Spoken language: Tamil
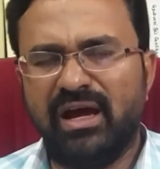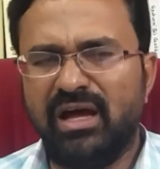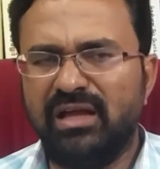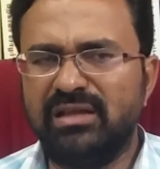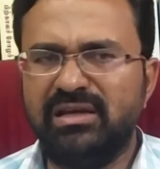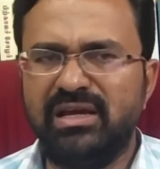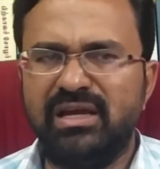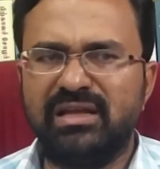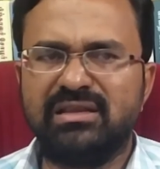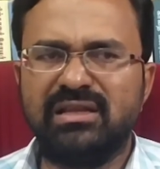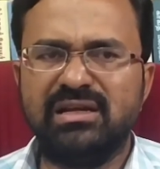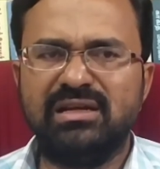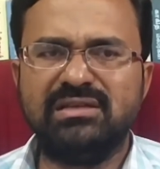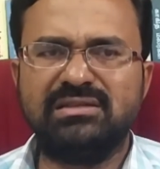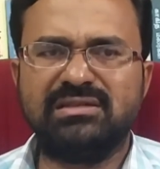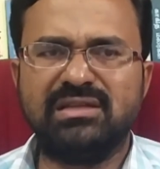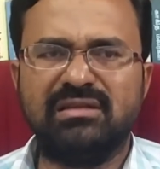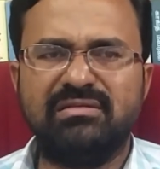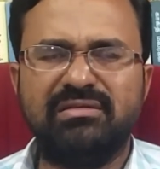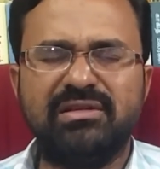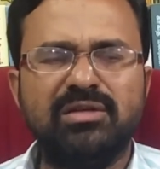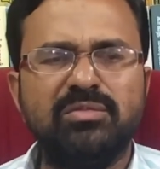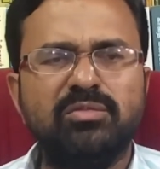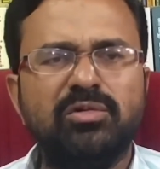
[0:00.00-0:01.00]
அது எத்தனை
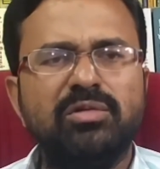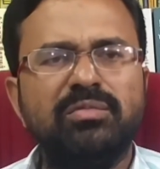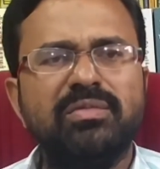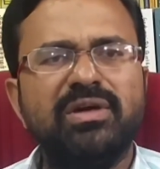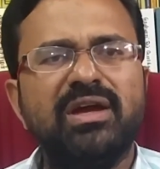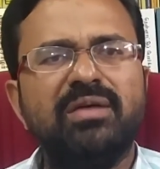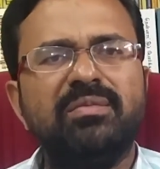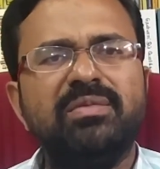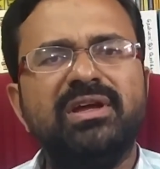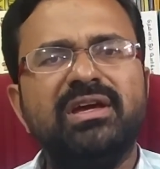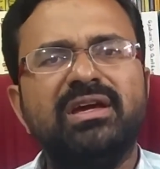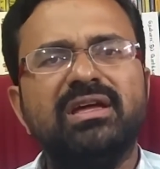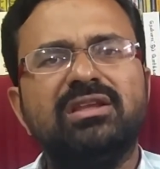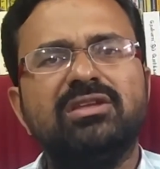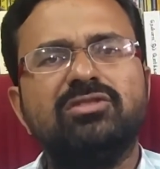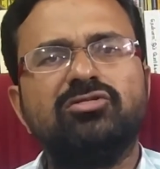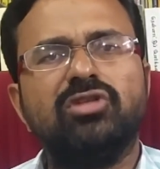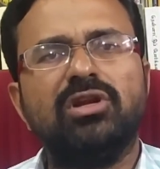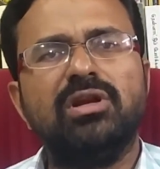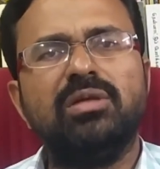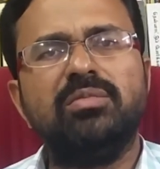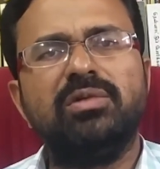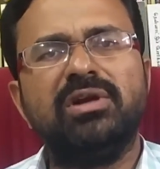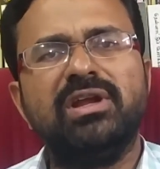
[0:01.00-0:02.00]
சதவீதம் உண்மை அப்படிங்கறத சொல்ல